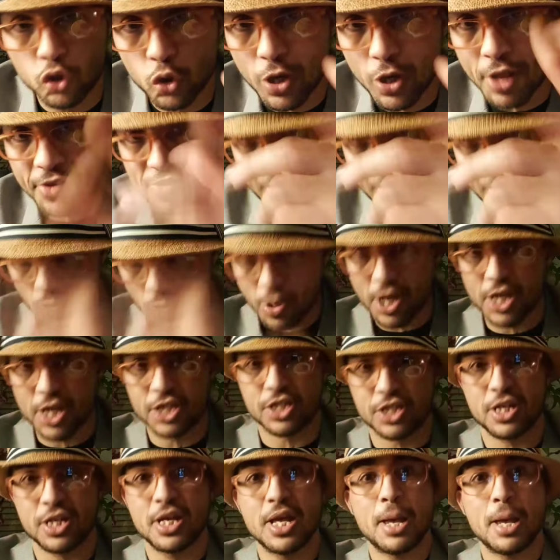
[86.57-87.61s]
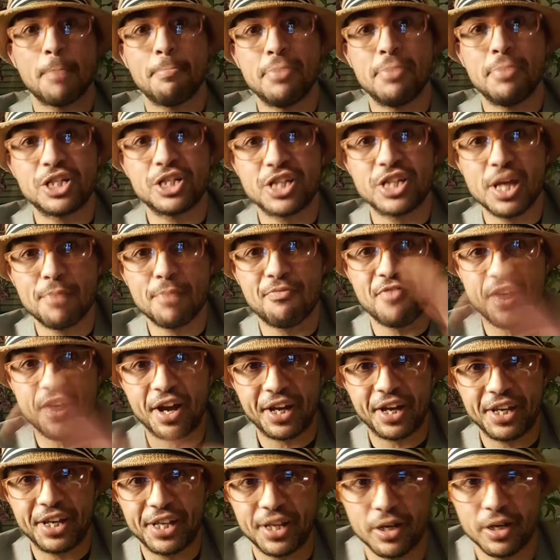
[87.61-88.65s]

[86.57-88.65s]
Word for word: الزواج بالشاب فقير